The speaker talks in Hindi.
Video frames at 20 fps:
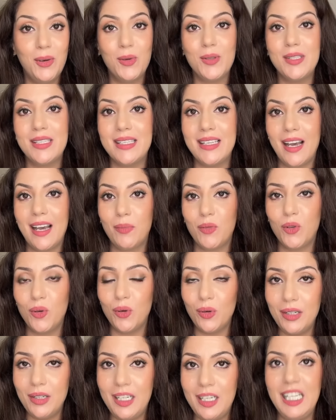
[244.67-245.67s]
उससे
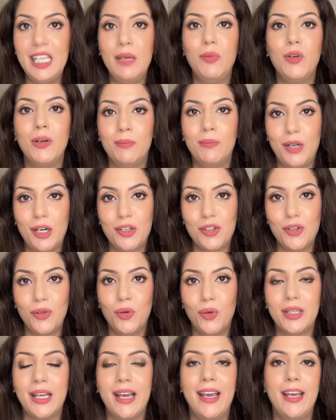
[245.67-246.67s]
आपको डीप कंप्रेशन
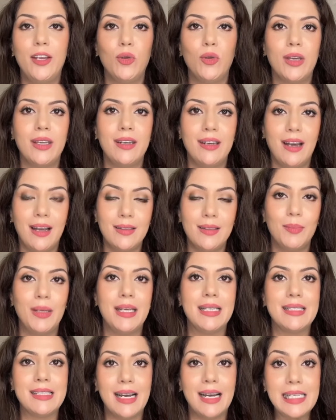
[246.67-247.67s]
होता है क्योंकि रात
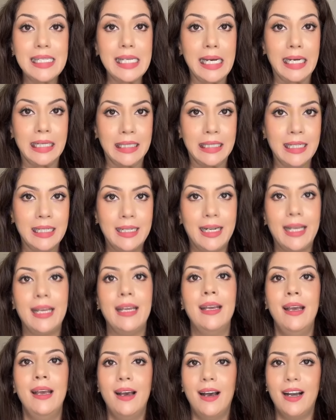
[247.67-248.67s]
में सात से आठ
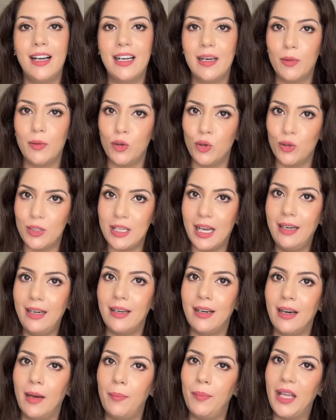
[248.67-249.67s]
घंटे अगर
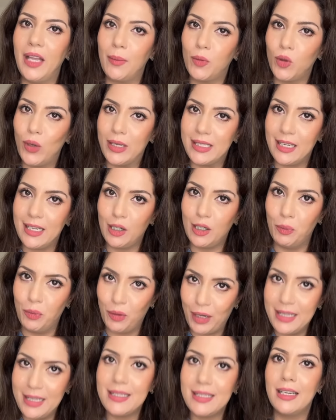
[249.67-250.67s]
रोज़ाना अपने आप को ऐसे
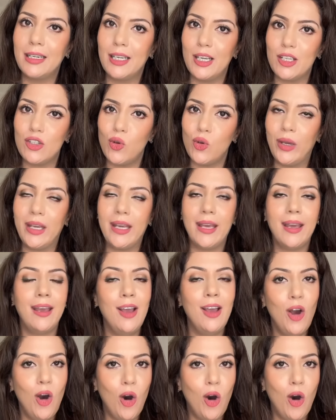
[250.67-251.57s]
कंप्रेस करके सोएंगे